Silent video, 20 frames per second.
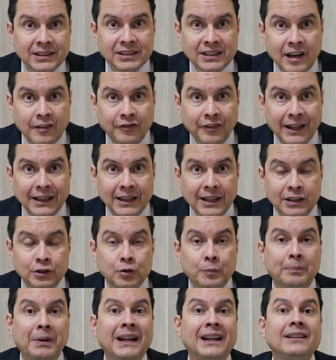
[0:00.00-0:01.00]
está
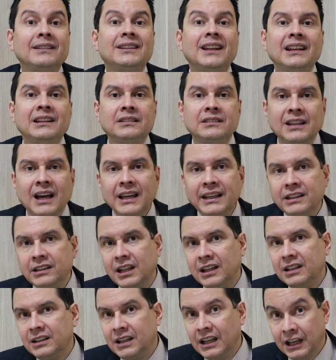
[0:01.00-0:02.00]
falando para tentar
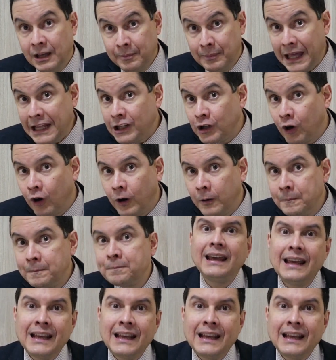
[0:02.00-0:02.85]
entender melhor,